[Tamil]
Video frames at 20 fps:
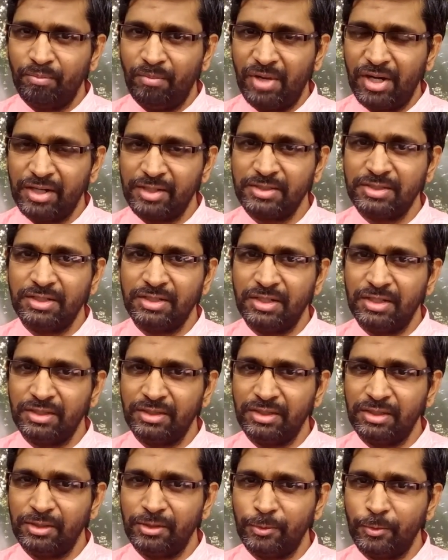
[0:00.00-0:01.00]
மனசு தான்
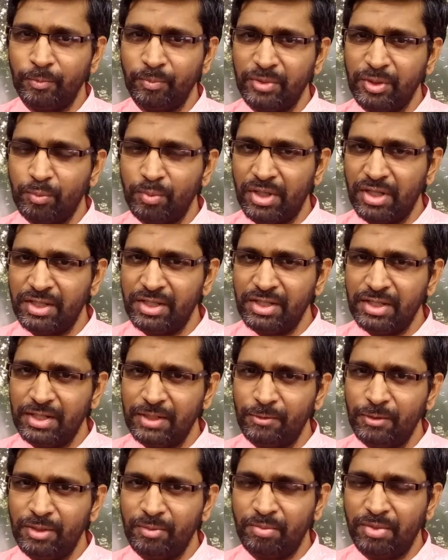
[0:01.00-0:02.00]
தீர்க்கும் இப்போ அதிக
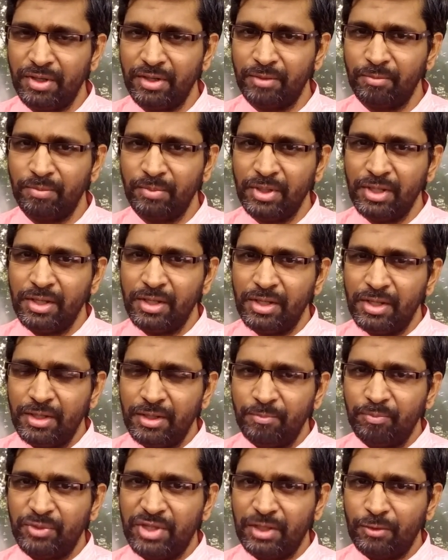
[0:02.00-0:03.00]
அளவில் பணம்
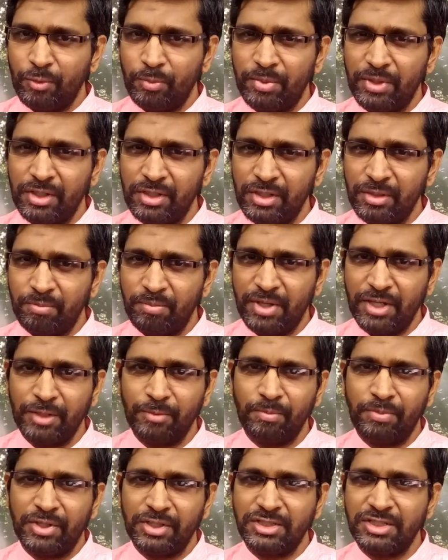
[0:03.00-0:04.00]
தேவைப்படுது
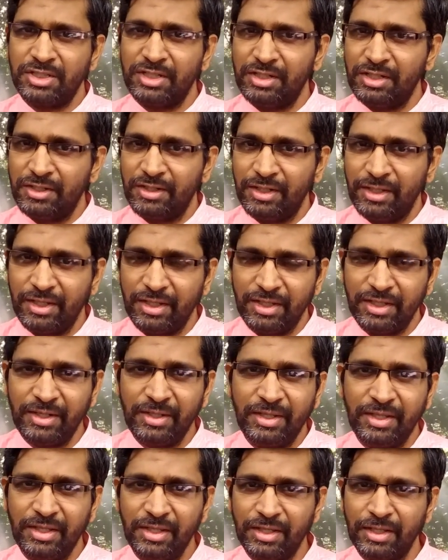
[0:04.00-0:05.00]
பணம் பிரச்சனையில் நீங்கள்
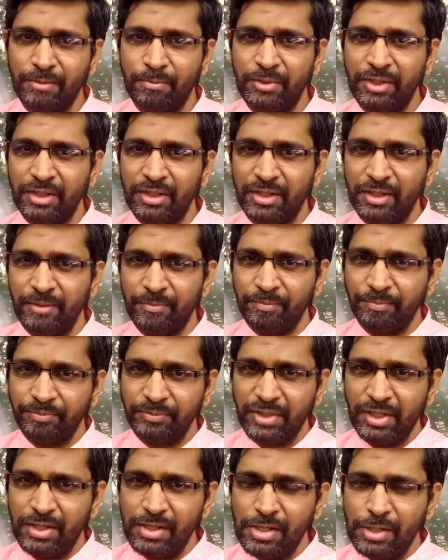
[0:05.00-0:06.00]
இருக்கீங்க அப்படின்னா
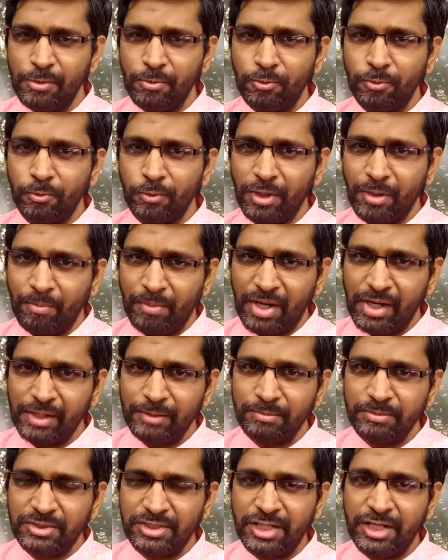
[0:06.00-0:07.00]
உங்கள்
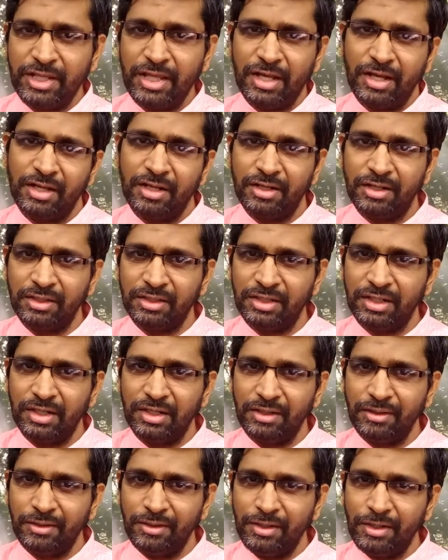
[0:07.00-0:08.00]
மனம் சரியாக
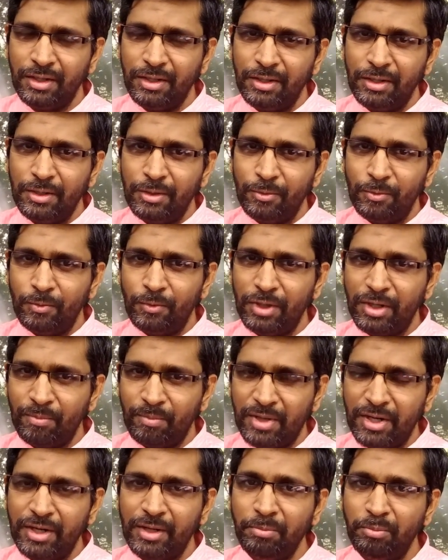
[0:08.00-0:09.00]
இருந்தால்
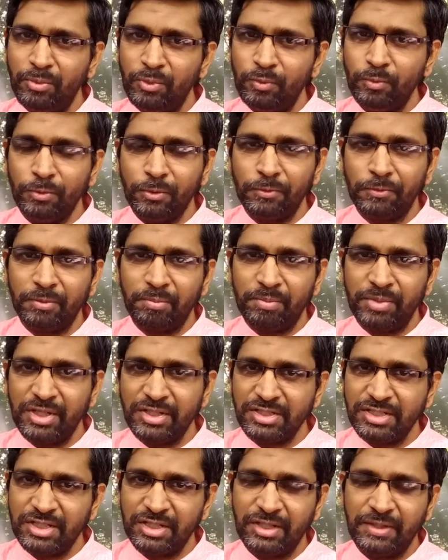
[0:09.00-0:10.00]
உங்கள் மனம் உங்களோட
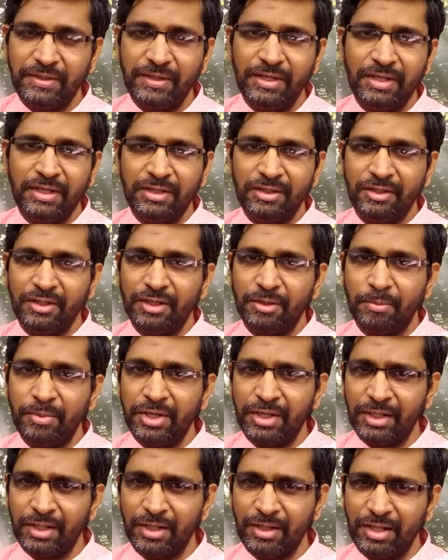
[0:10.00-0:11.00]
பேச்சை கேட்குது
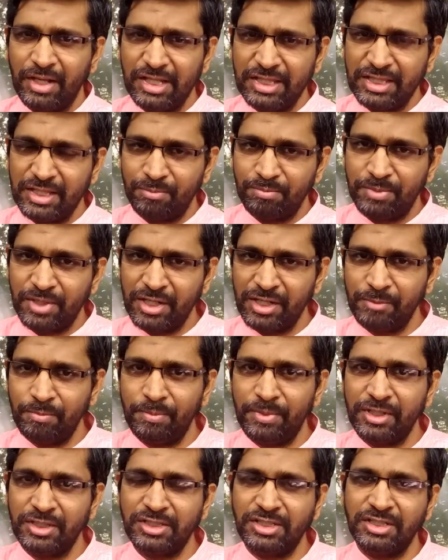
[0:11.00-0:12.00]
அப்படின்னா அந்த பண
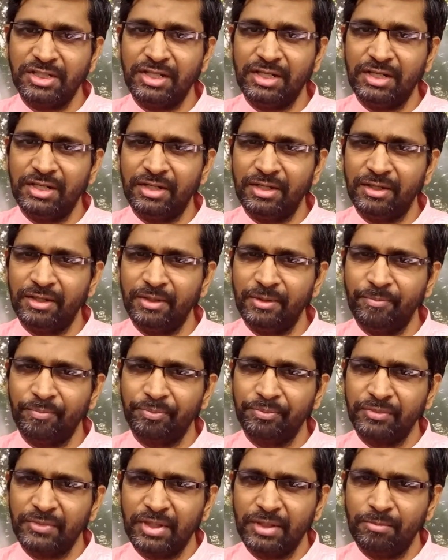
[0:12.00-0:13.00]
பிரச்சனையிலேருந்து
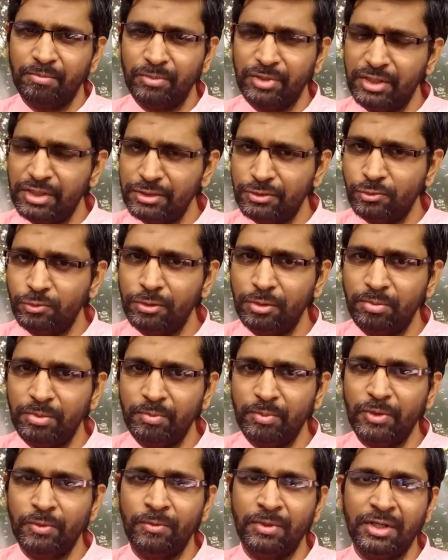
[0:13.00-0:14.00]
மிக
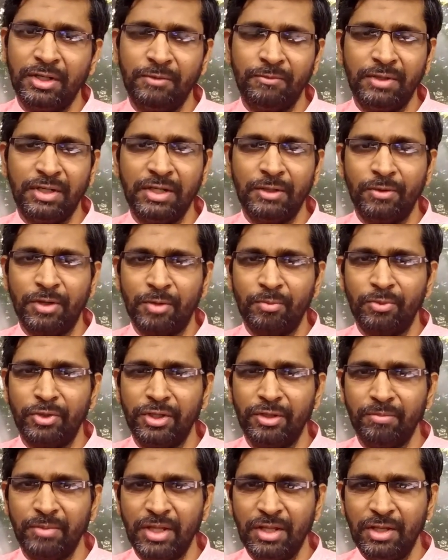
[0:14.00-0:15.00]
சுலபமாக உங்களால் வெளில வர
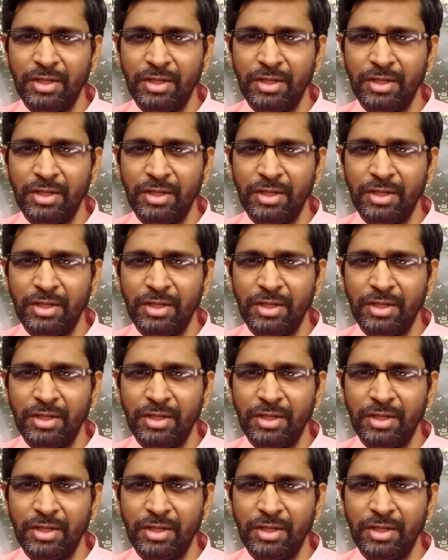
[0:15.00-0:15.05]
முடியும்